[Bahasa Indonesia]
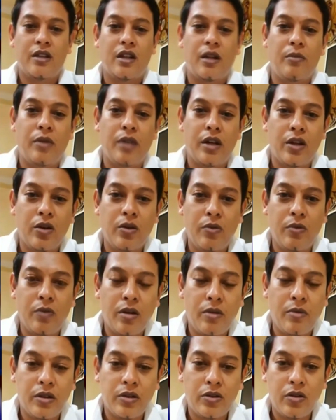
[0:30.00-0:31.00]
Assalamualaikum
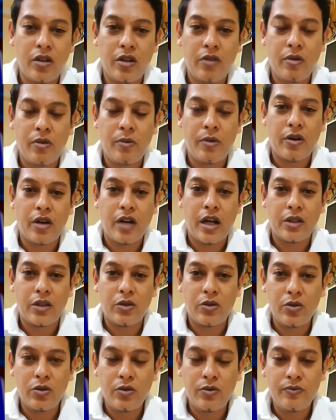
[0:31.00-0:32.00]
warahmatullahi
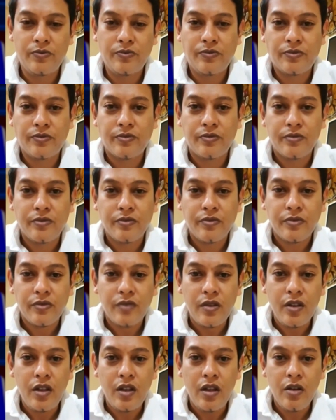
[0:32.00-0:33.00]
wabarakatuh
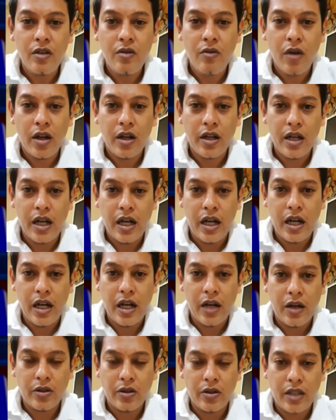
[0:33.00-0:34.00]

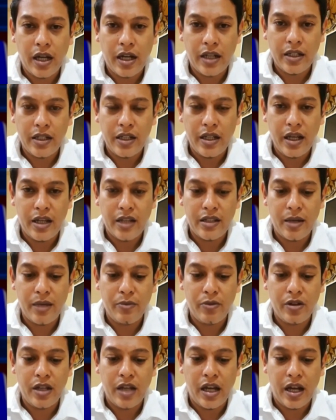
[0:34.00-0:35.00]
Warga kota Kediri yang saya
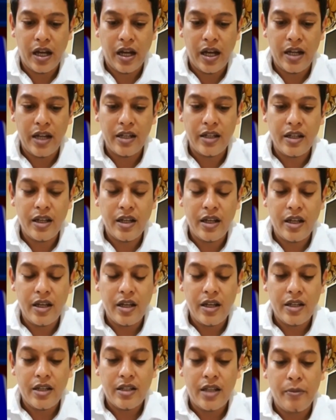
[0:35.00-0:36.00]
muliakan
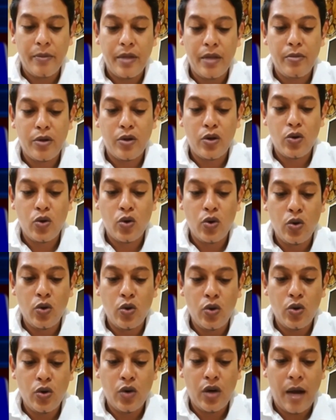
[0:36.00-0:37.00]
Sambil
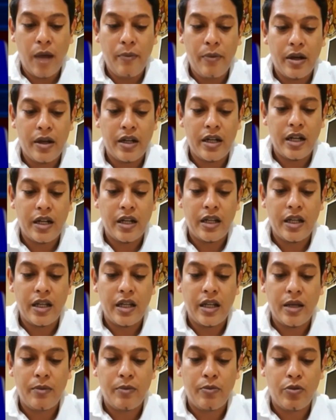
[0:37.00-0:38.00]
menunggu kabar
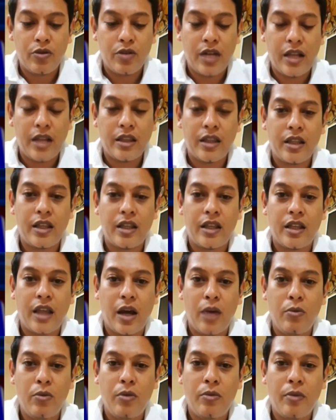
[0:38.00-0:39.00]
dari pusat
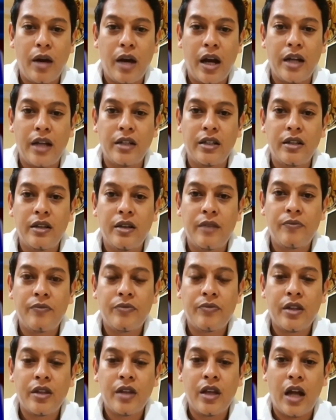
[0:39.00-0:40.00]
kita umumkan
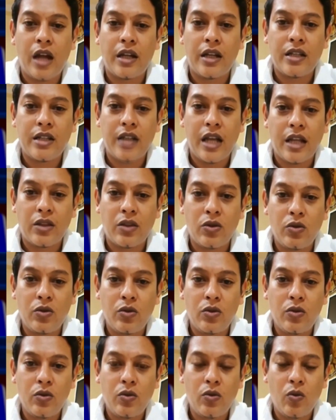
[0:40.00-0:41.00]
Ada
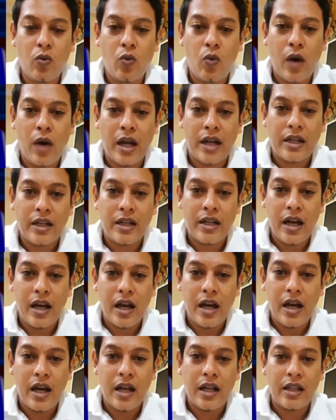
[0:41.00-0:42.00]
satu
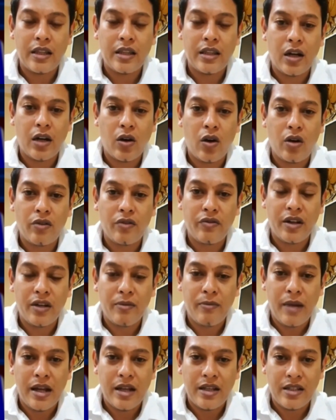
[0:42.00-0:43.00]
warga
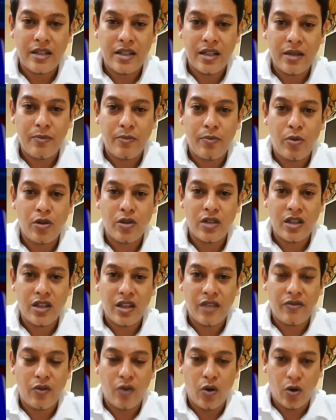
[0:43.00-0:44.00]
terkonfirmasi
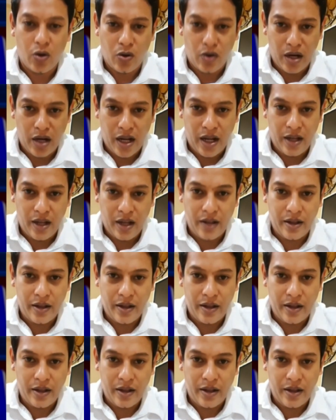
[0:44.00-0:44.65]
positif corona